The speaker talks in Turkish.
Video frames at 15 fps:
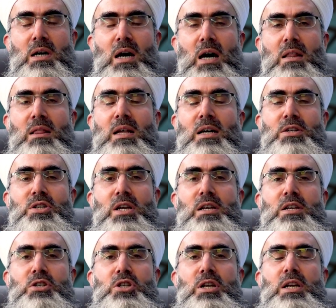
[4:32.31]
Allah
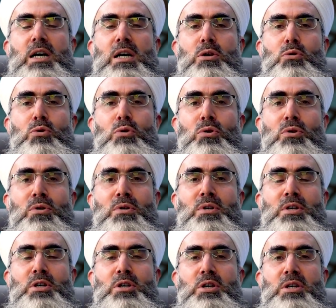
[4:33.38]
Celle Celaluhu
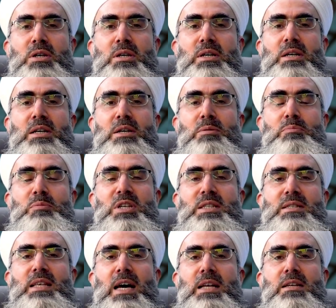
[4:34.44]

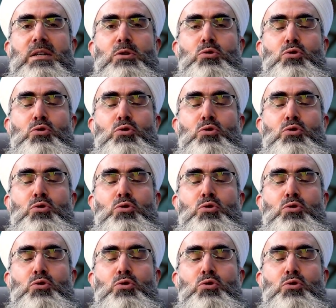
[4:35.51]
bizden